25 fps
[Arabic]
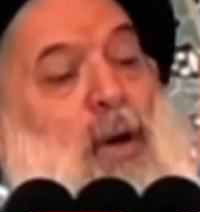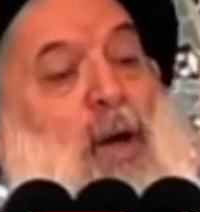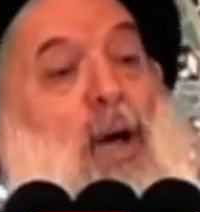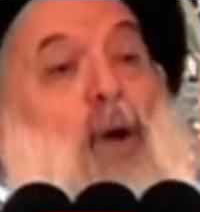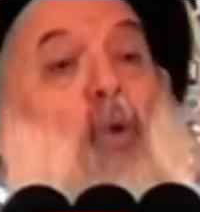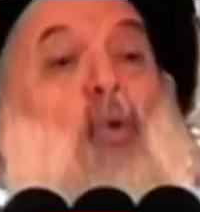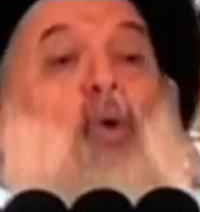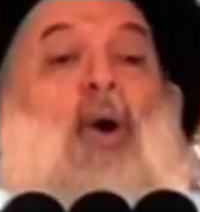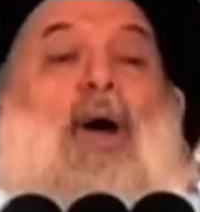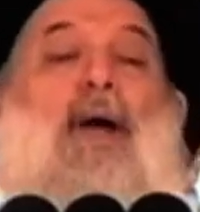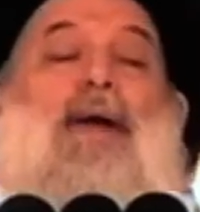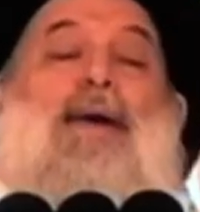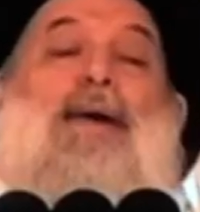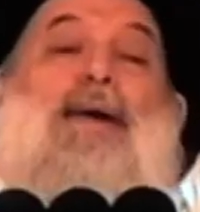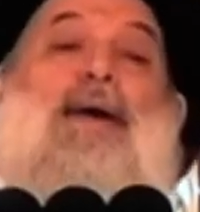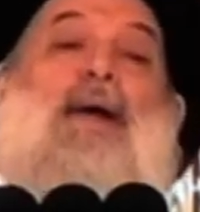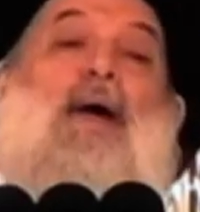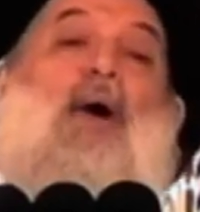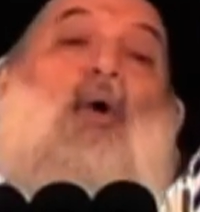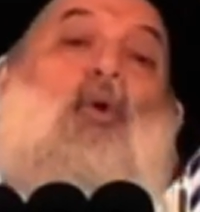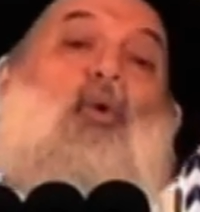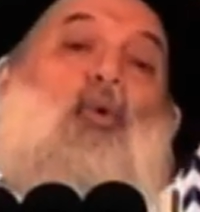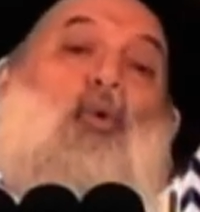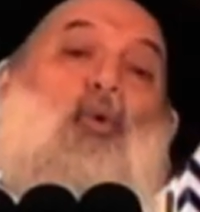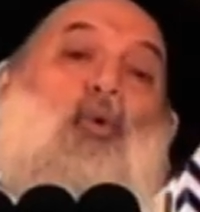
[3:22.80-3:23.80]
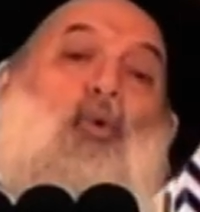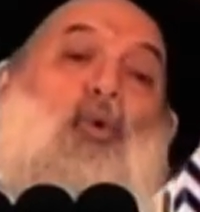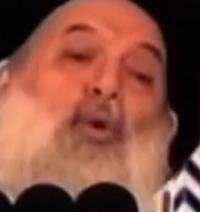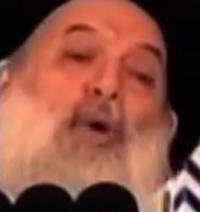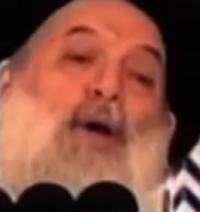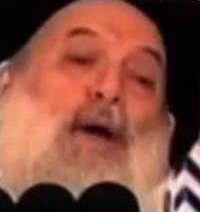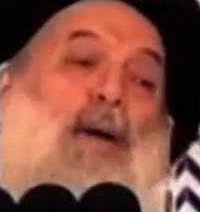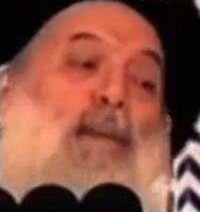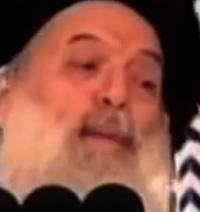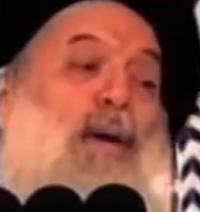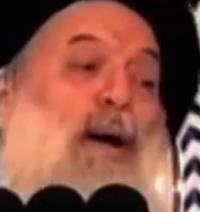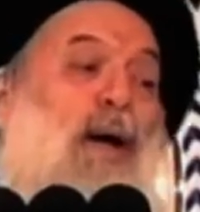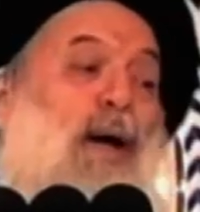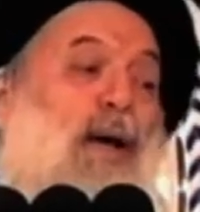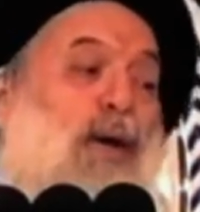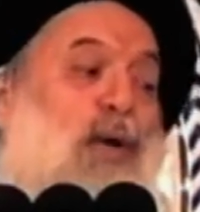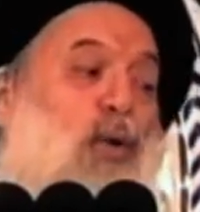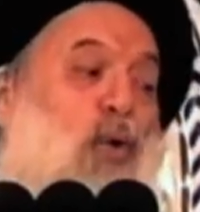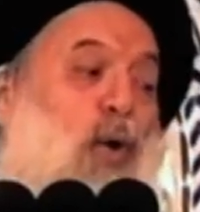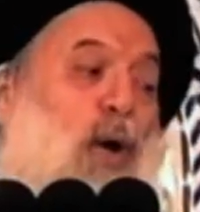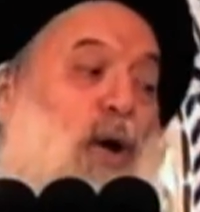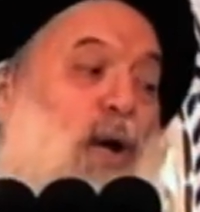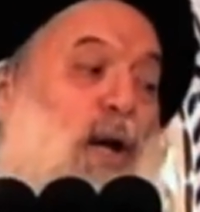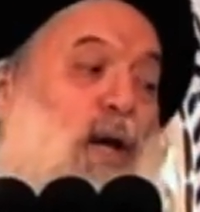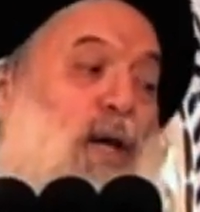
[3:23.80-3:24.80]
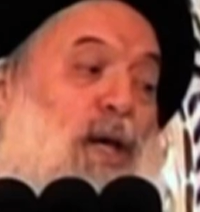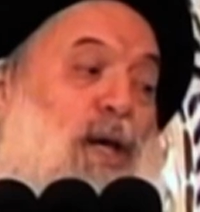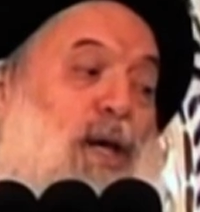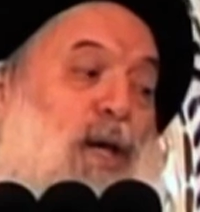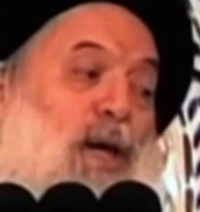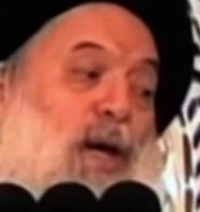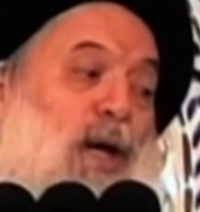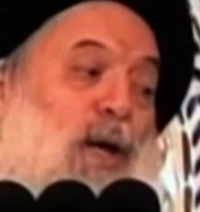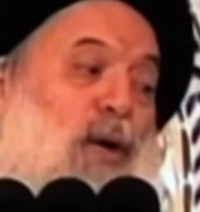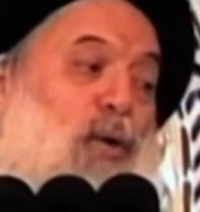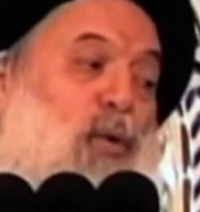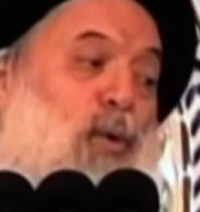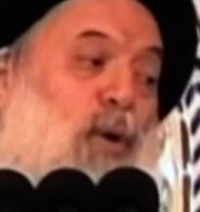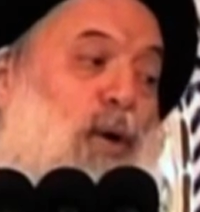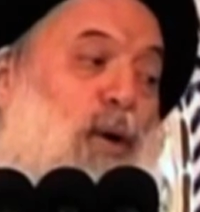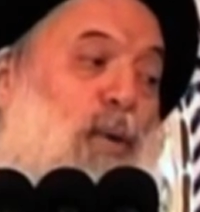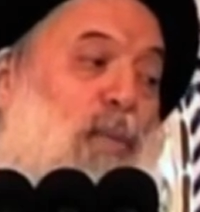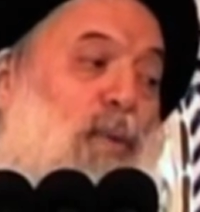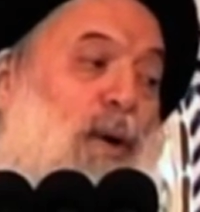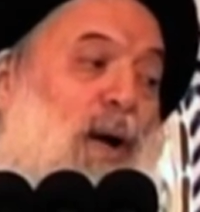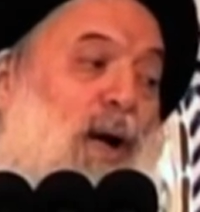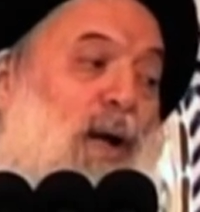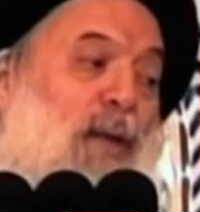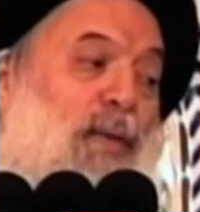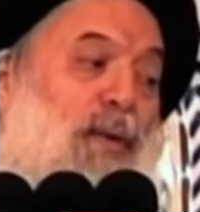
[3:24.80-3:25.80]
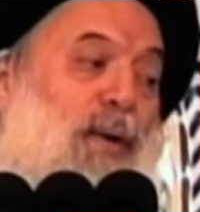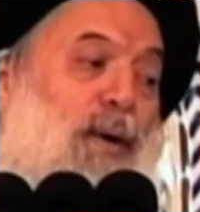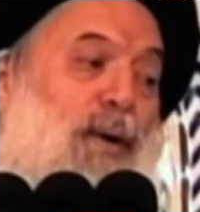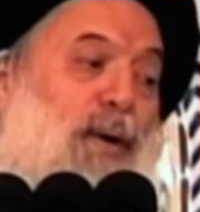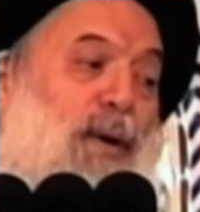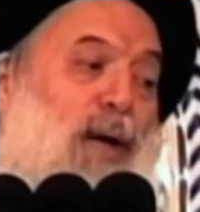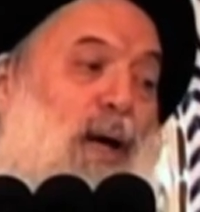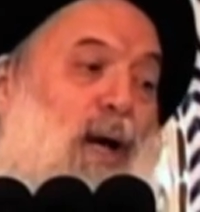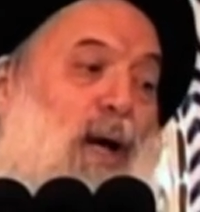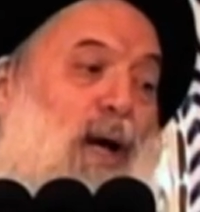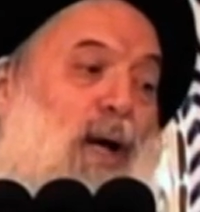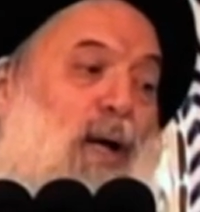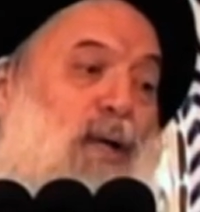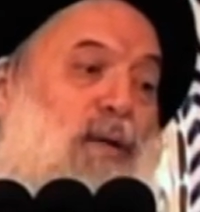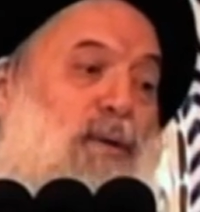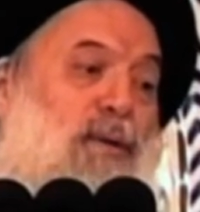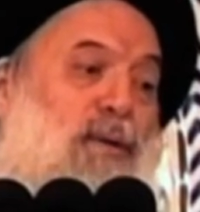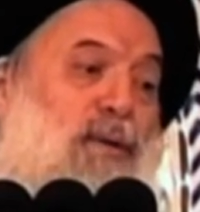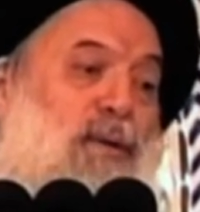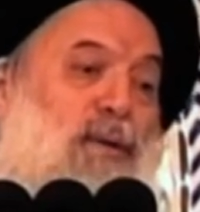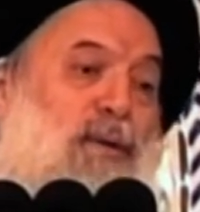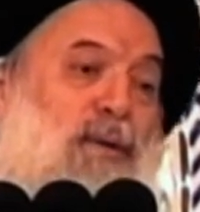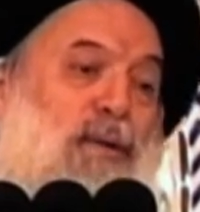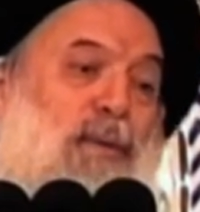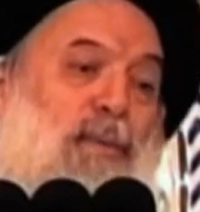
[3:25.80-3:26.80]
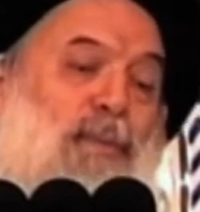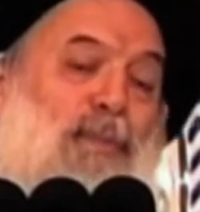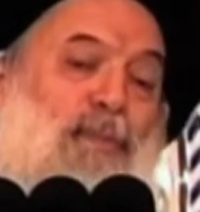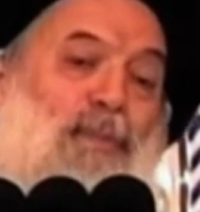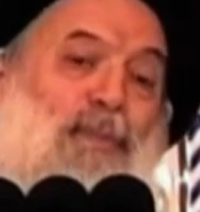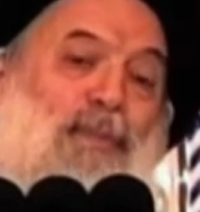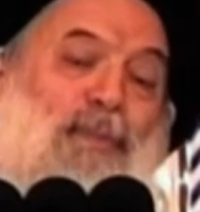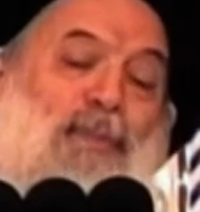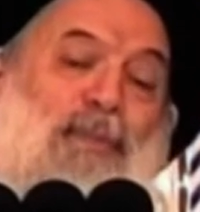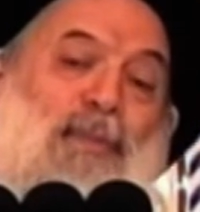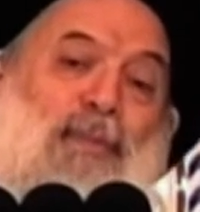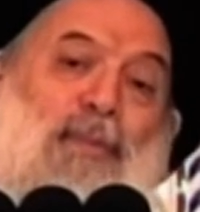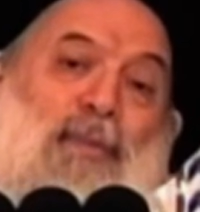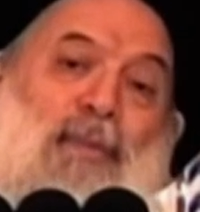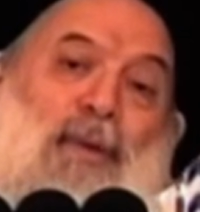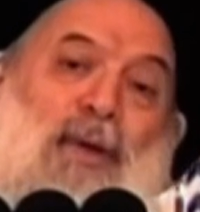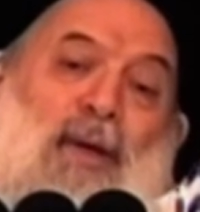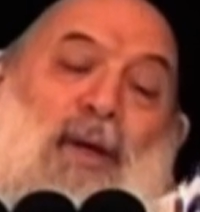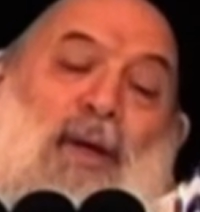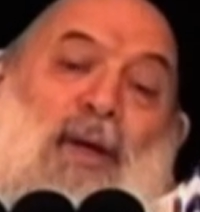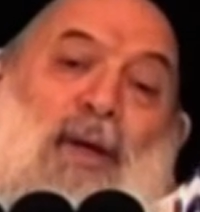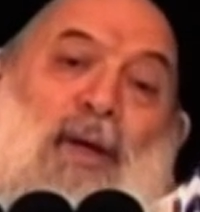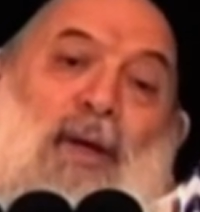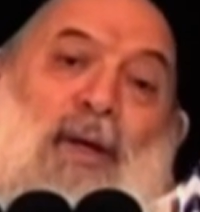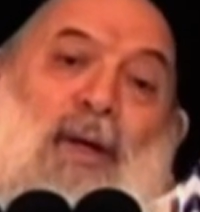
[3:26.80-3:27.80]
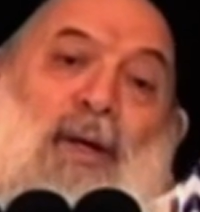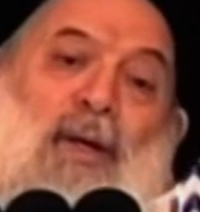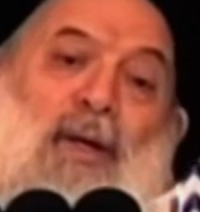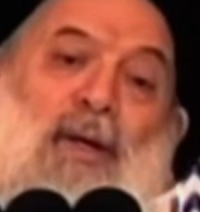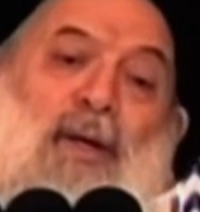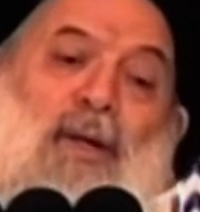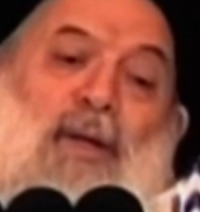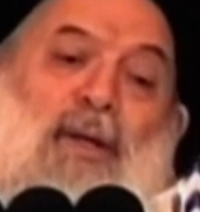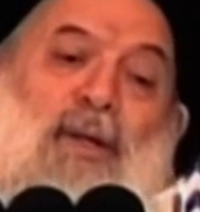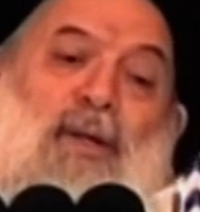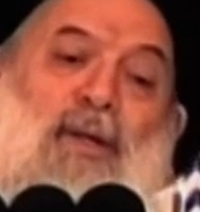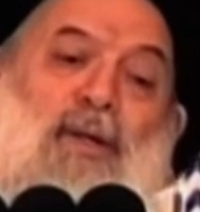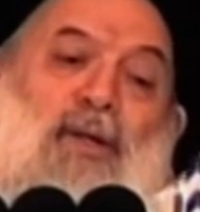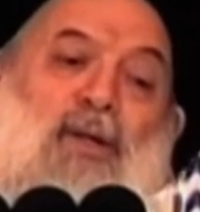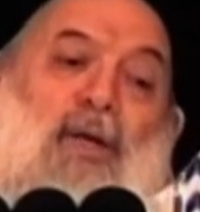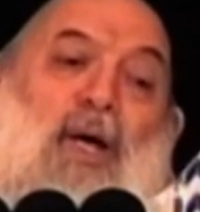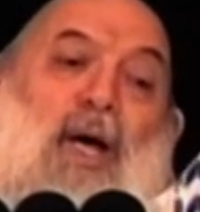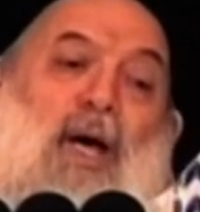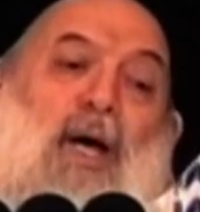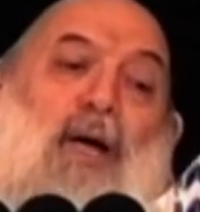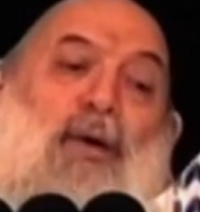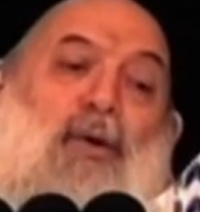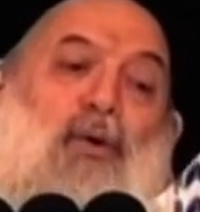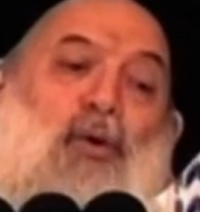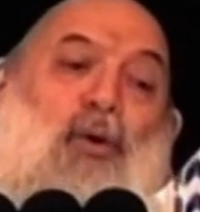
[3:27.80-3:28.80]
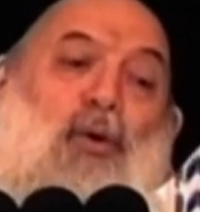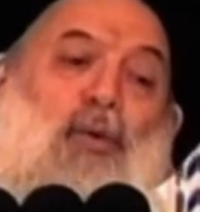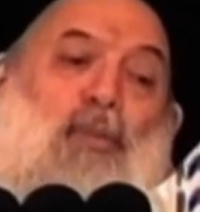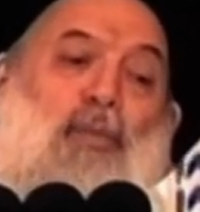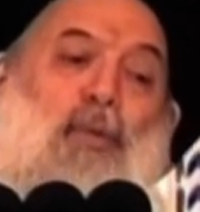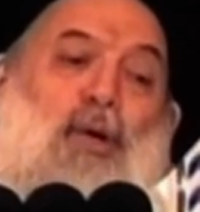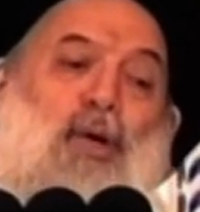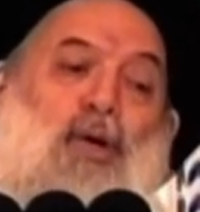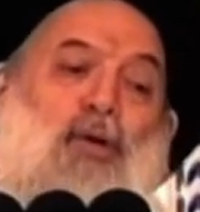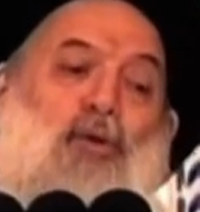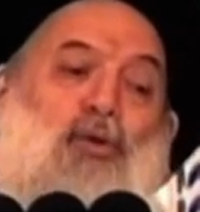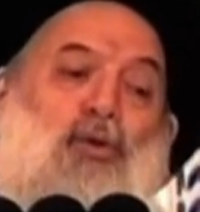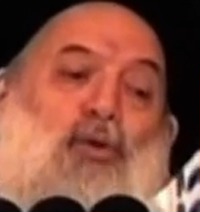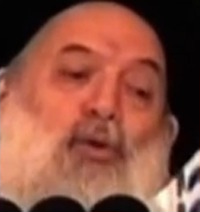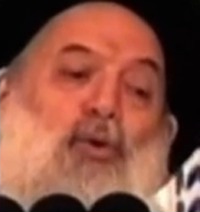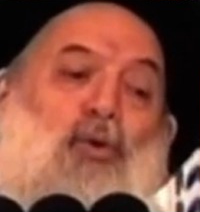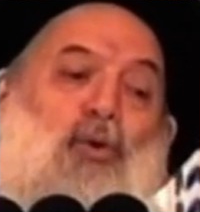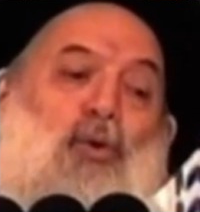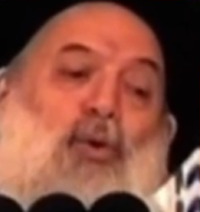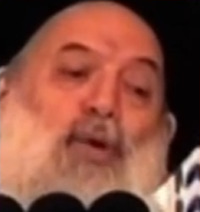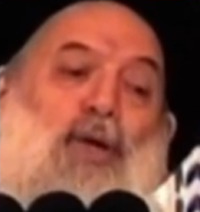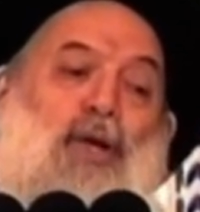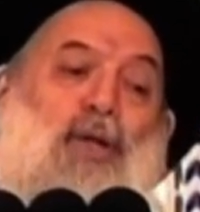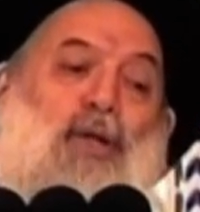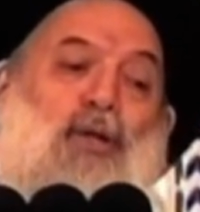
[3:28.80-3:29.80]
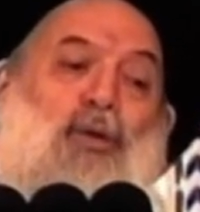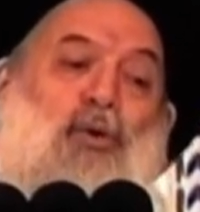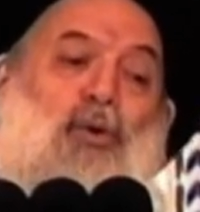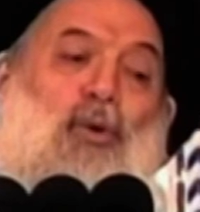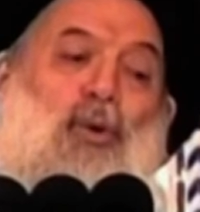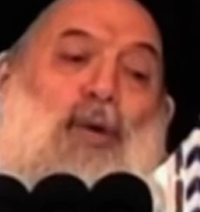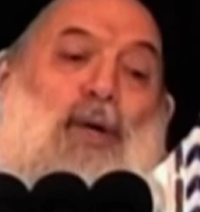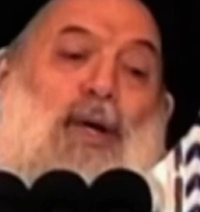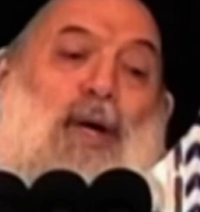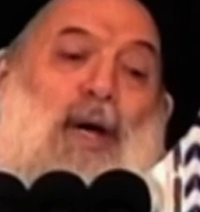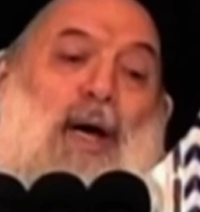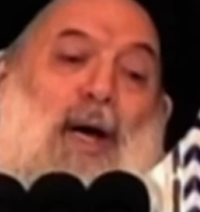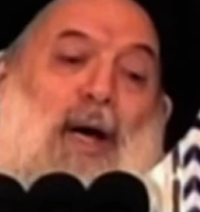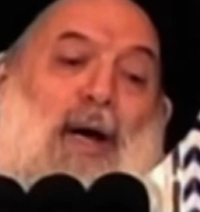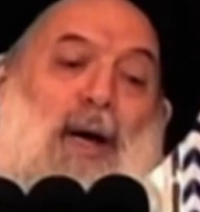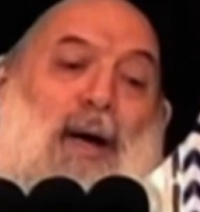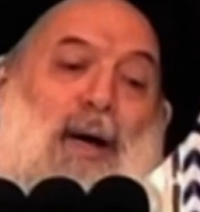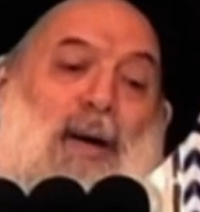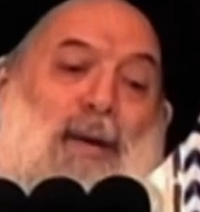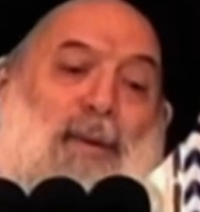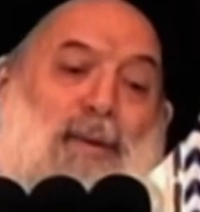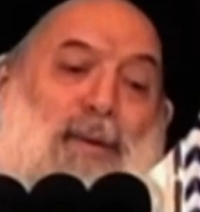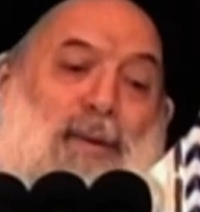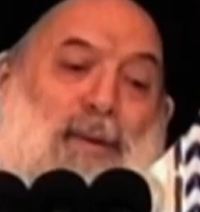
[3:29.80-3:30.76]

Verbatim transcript: أو أنه كما يخيل لبعض الناس شأن من شؤون الدنيا